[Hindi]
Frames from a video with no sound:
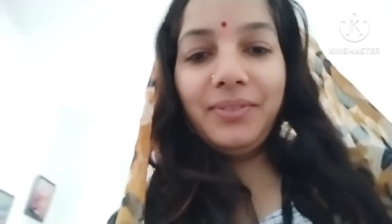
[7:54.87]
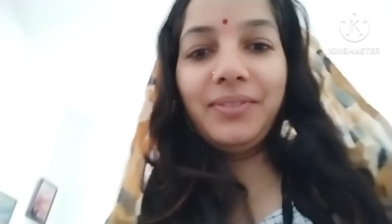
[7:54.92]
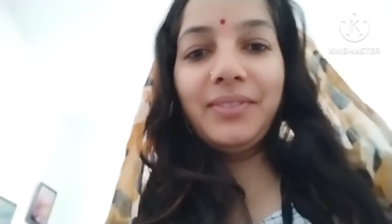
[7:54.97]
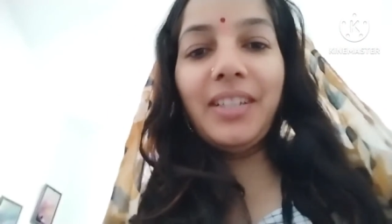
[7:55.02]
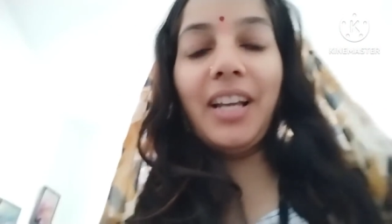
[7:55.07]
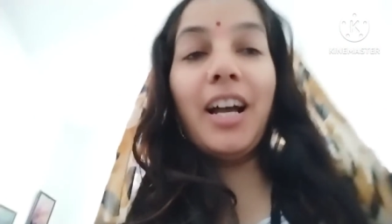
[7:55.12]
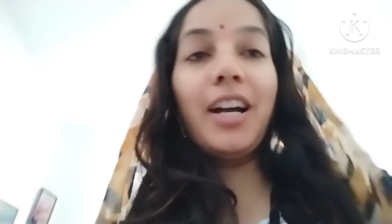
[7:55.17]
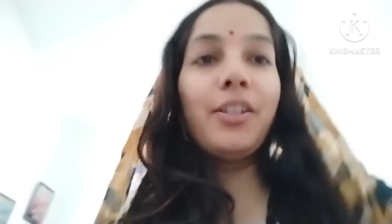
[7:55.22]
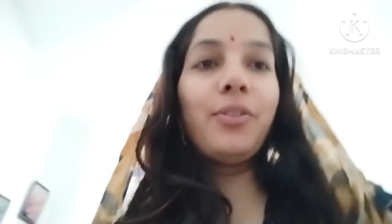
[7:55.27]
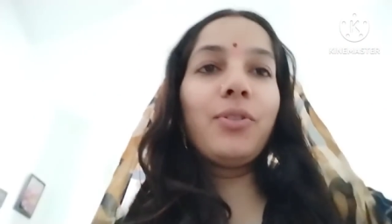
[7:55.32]

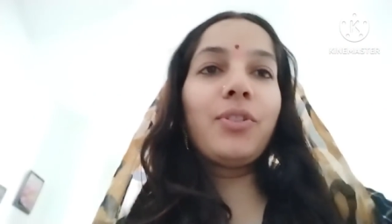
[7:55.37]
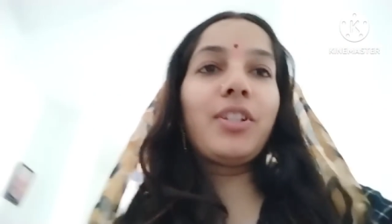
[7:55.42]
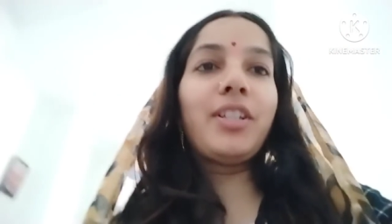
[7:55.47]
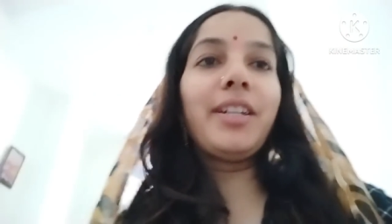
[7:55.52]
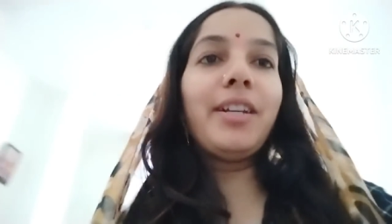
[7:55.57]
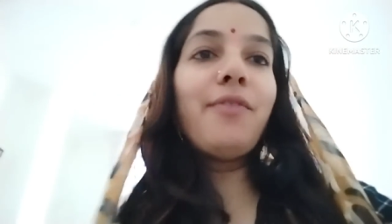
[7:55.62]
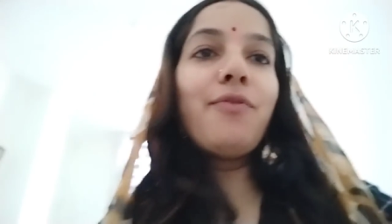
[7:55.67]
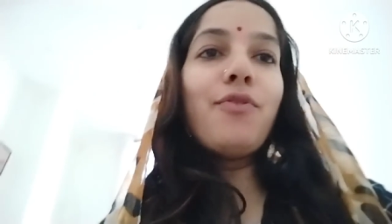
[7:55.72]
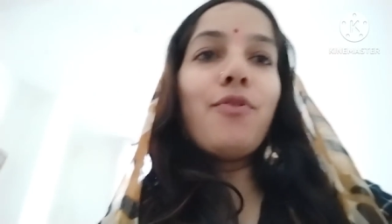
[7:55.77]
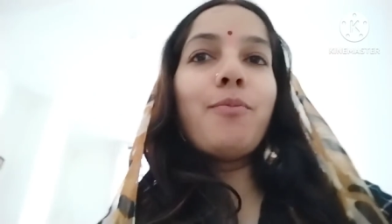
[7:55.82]
आज
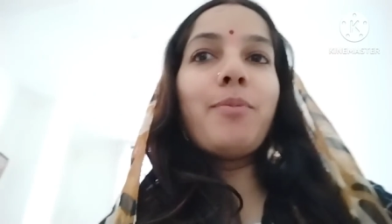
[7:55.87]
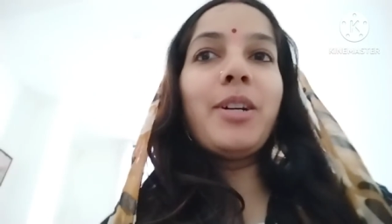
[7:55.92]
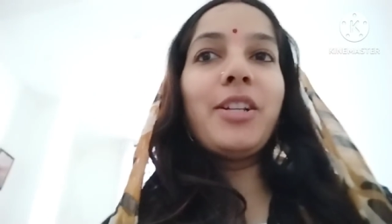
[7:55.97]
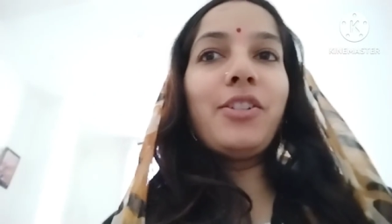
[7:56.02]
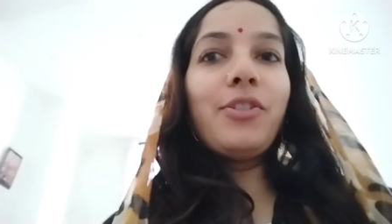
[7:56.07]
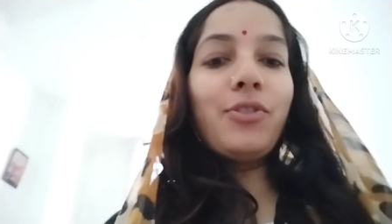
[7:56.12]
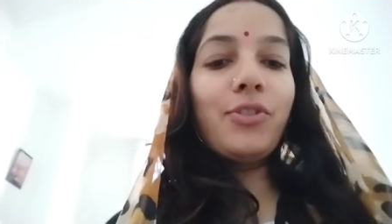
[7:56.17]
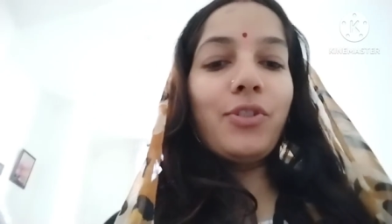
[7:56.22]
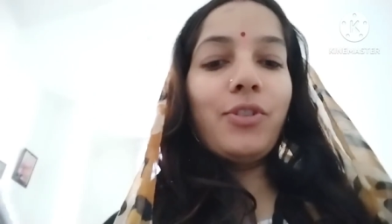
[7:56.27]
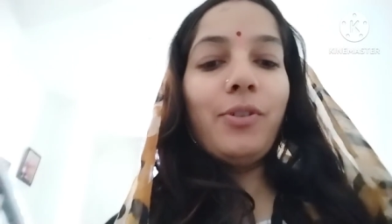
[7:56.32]
उसके ना फूफा
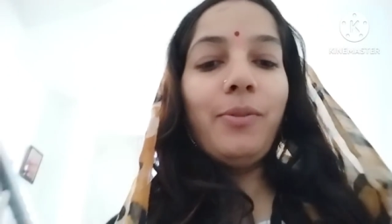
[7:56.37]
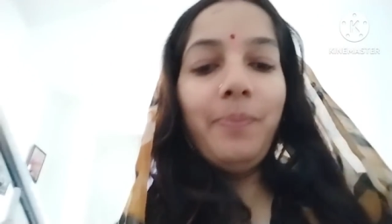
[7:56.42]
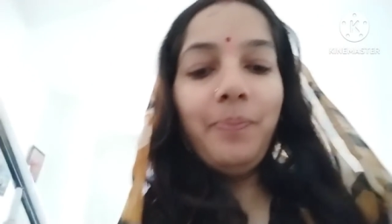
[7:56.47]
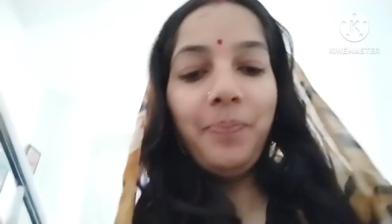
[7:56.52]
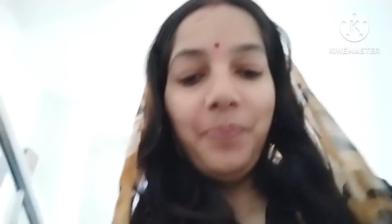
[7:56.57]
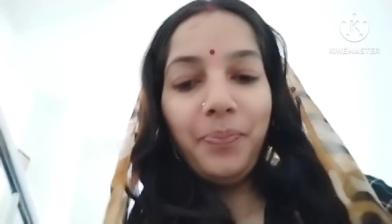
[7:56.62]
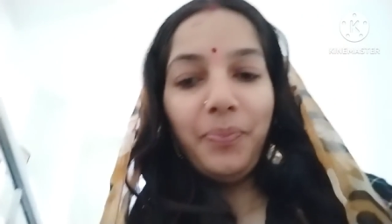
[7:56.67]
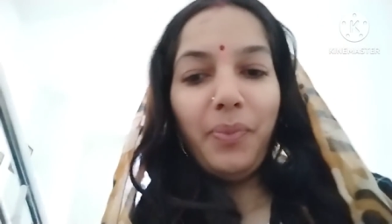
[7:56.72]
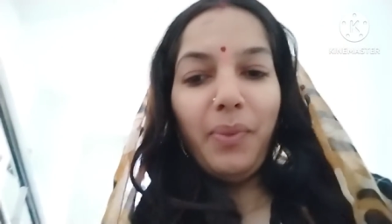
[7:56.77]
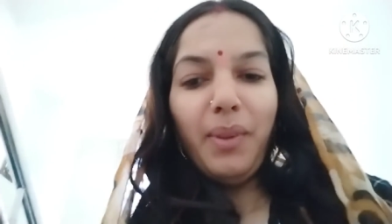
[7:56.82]
जी उसको
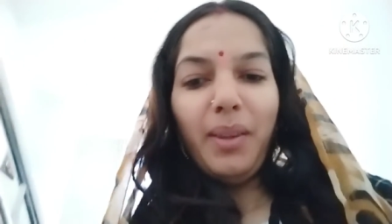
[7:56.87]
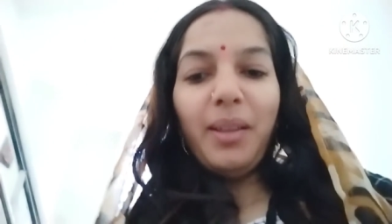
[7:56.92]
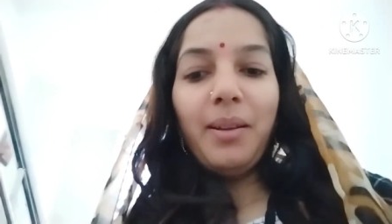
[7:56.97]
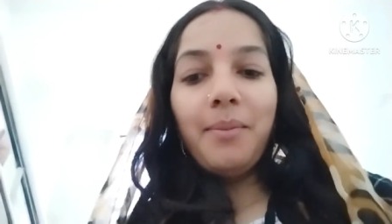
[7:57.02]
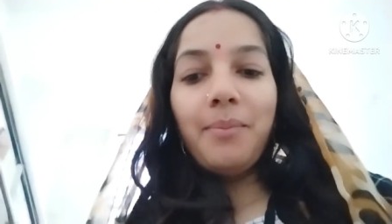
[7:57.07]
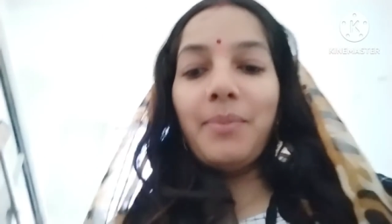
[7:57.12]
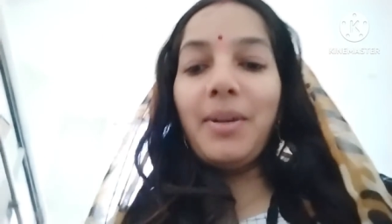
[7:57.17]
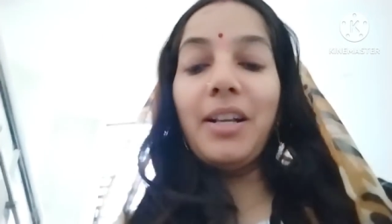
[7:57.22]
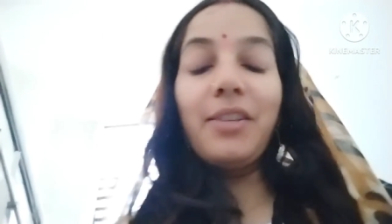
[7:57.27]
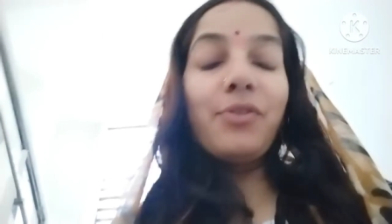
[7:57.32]

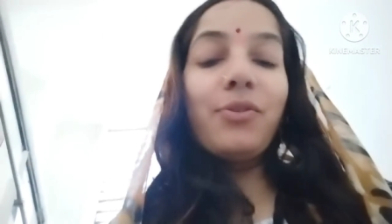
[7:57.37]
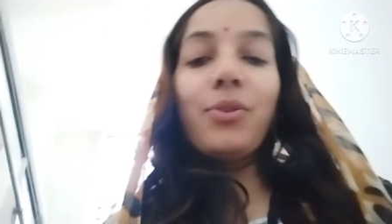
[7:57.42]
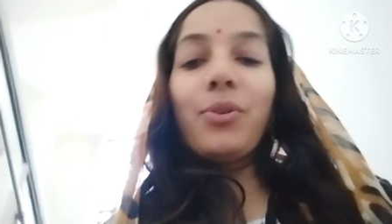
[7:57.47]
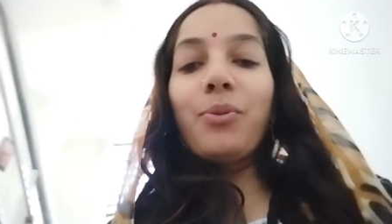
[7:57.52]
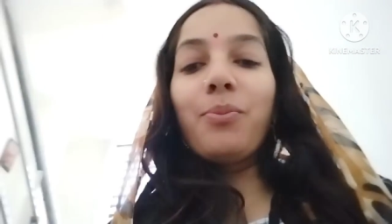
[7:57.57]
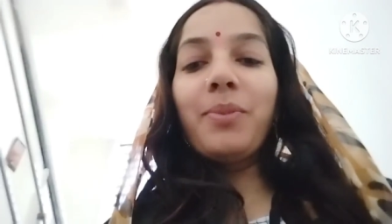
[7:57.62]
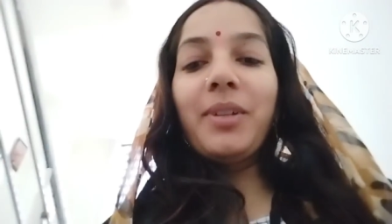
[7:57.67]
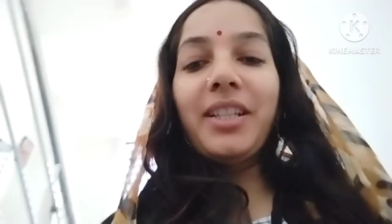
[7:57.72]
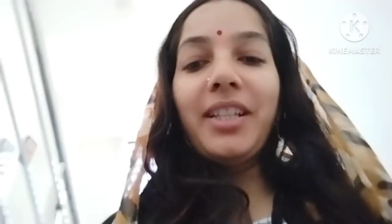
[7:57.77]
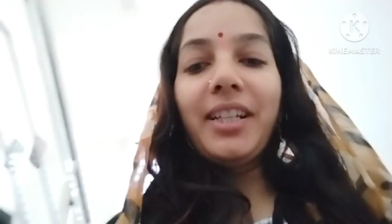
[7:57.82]
पाँच सौ
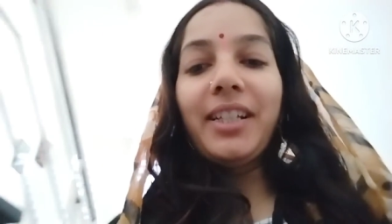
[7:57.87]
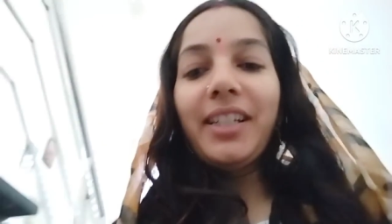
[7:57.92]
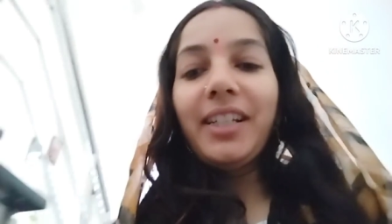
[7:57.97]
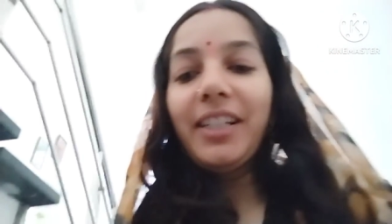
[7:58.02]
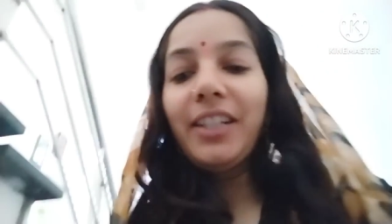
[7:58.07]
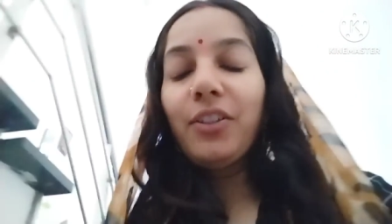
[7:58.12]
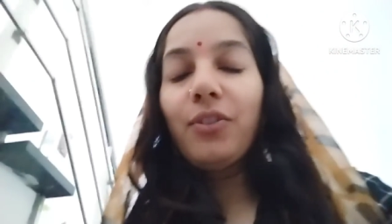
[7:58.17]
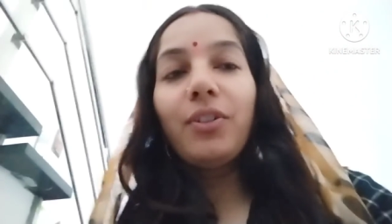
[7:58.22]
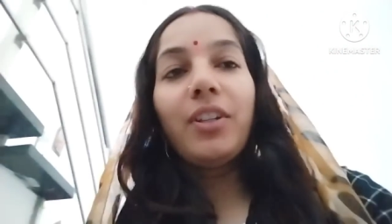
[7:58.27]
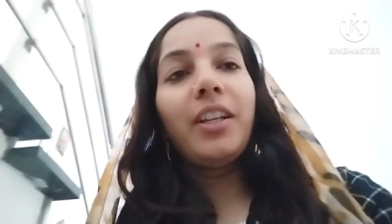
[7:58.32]
रुपये दे के
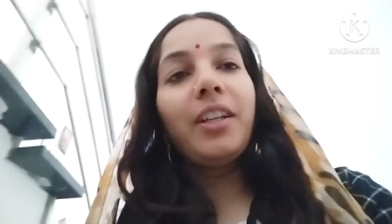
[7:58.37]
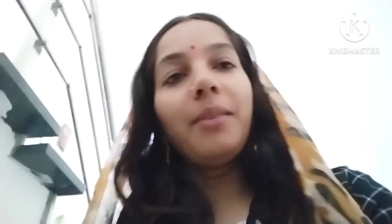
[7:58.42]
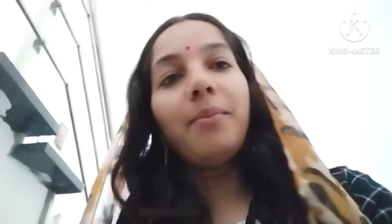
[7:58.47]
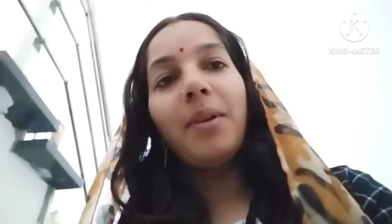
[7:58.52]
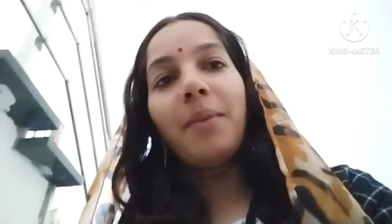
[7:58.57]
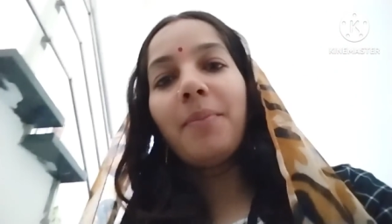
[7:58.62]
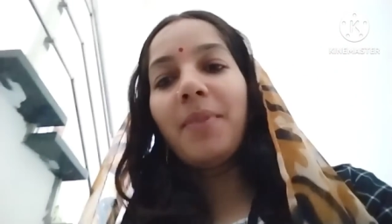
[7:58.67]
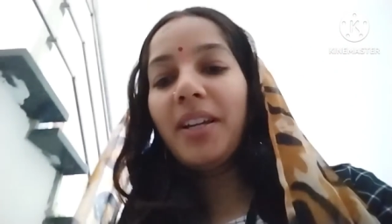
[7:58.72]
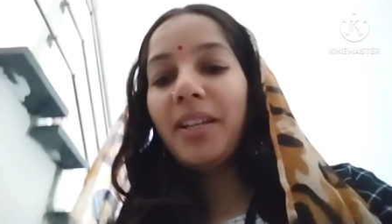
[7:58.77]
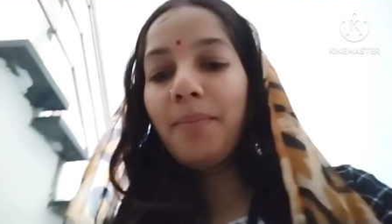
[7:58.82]
गए तो कह रही
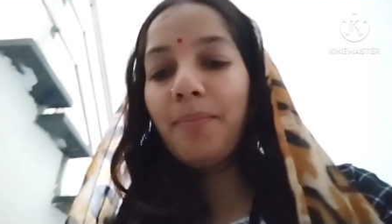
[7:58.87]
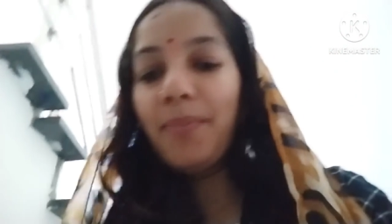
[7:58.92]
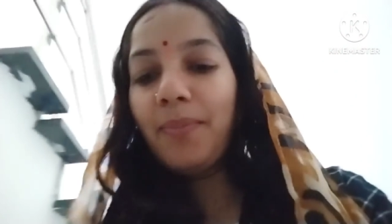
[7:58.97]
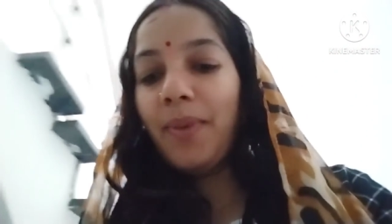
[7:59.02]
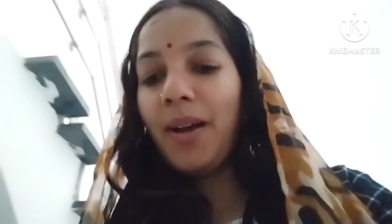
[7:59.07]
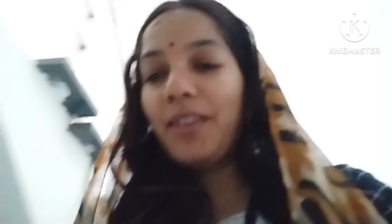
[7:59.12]
मम्मा ये